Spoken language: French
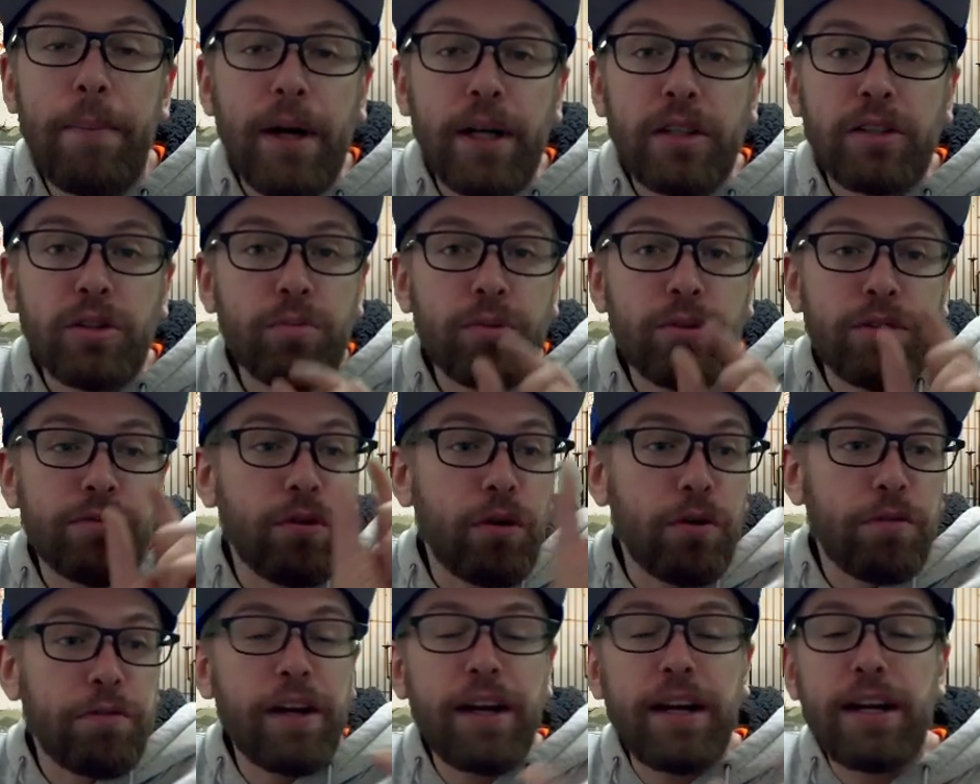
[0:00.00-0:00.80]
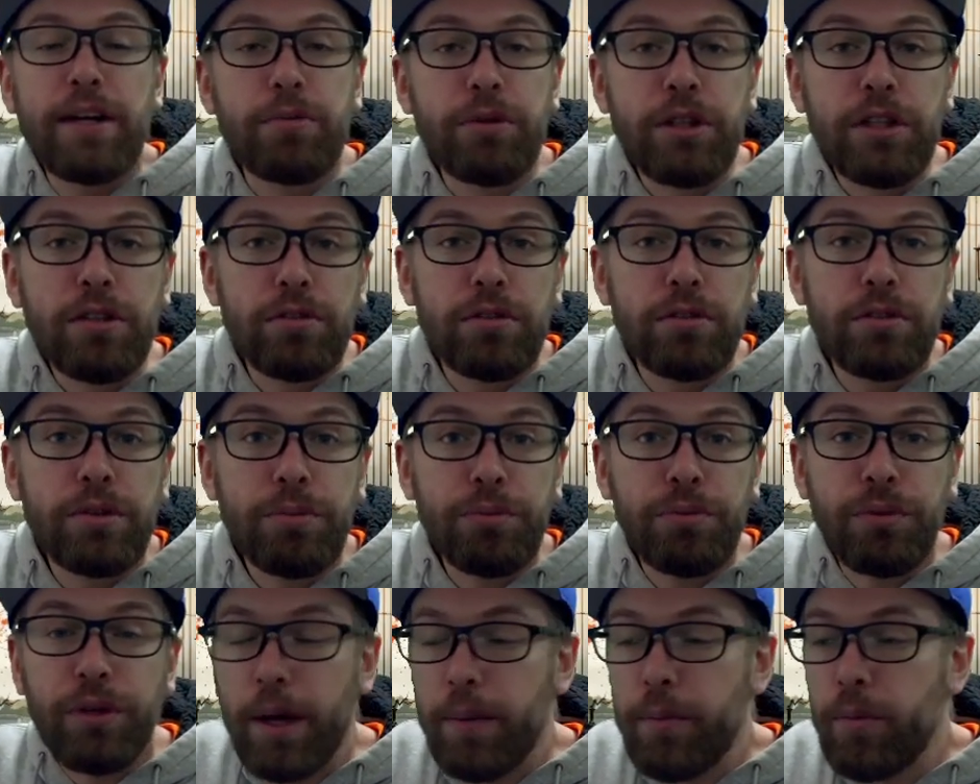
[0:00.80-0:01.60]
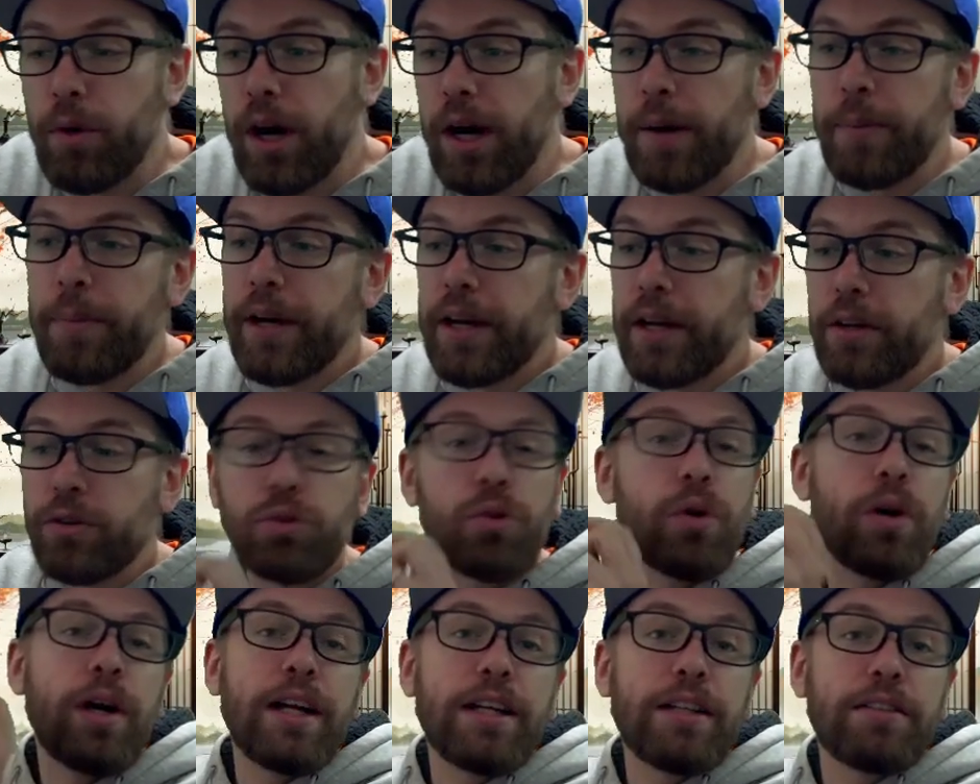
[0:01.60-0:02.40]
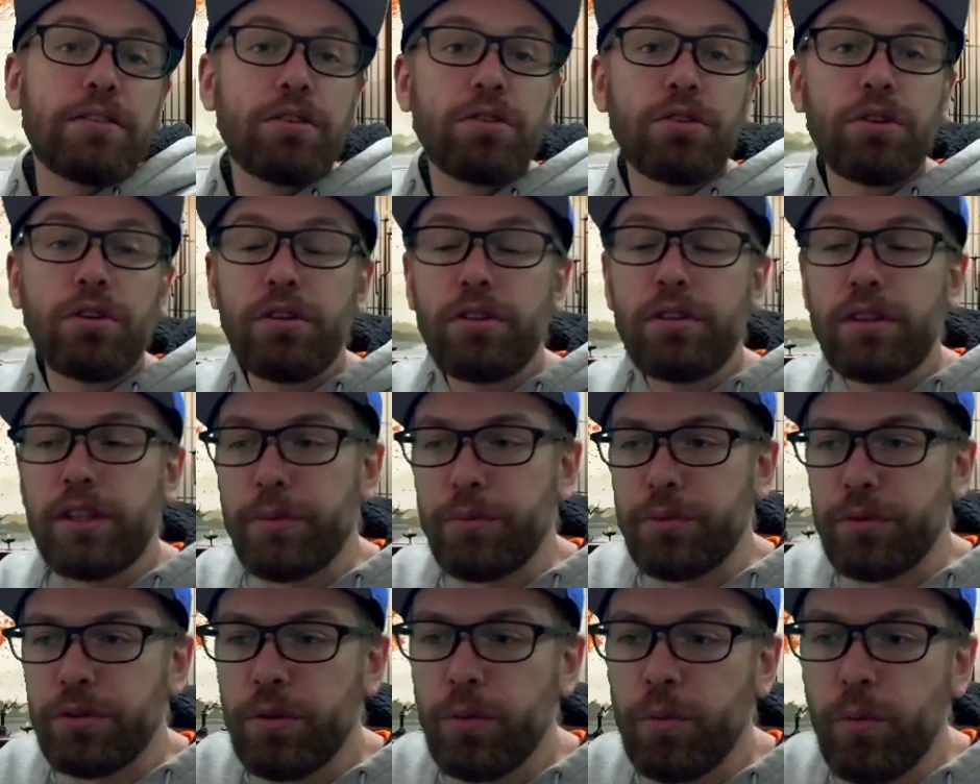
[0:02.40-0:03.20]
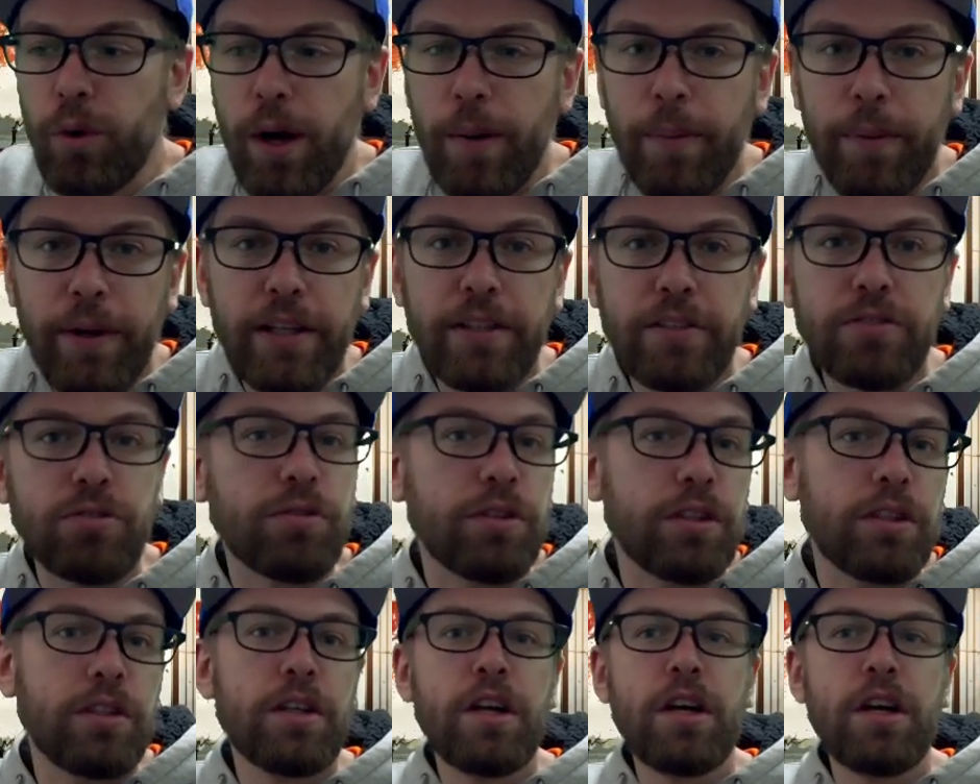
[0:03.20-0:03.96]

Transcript: exemple, ils vont refaire la Willow, et puis un mois après, on aura la Tangle, et puis deux mois après, tu vois